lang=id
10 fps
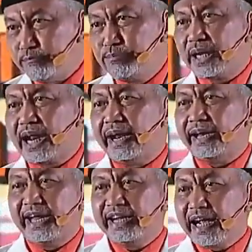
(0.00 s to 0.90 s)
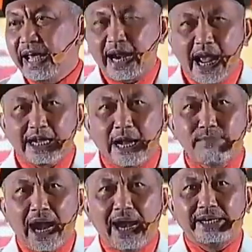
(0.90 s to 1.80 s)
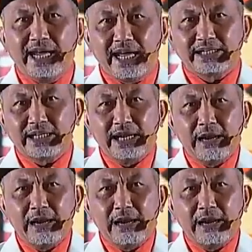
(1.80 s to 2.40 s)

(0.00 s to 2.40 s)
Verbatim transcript: beraneka ragam adat,